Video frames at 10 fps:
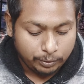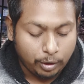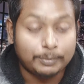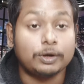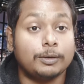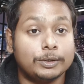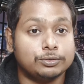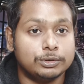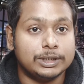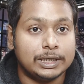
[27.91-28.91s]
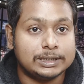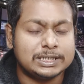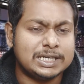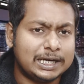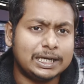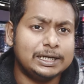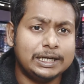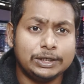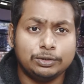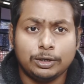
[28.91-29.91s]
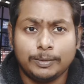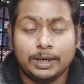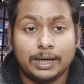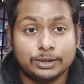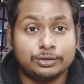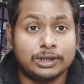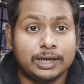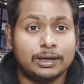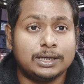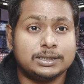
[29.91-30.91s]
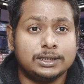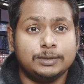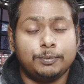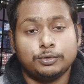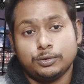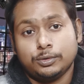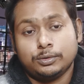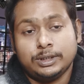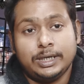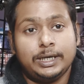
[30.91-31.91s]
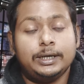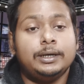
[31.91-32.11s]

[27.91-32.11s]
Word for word: কবে কবে ছুটি আছে সেটা নিয়ে কিন্তু এবার রাজ্য থেকে রাজনীতি প্রচুর দিয়ে